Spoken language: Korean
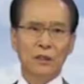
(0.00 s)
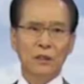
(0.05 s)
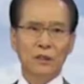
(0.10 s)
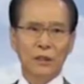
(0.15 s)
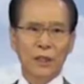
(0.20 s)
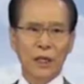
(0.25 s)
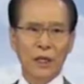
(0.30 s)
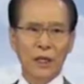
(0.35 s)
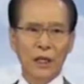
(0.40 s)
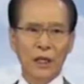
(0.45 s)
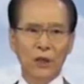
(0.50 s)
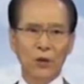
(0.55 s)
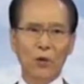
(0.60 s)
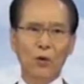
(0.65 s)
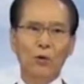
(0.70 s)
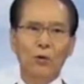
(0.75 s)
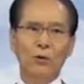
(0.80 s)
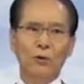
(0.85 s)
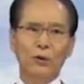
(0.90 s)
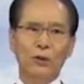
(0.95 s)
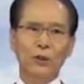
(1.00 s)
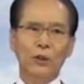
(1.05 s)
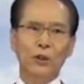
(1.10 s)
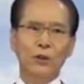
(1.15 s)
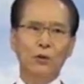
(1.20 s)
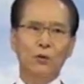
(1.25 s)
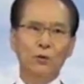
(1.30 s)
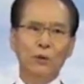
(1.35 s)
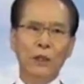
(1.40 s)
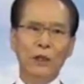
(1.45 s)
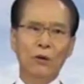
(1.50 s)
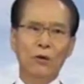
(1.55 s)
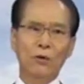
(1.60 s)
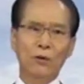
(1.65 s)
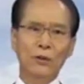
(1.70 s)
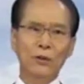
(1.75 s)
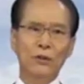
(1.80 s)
그대로 적용되고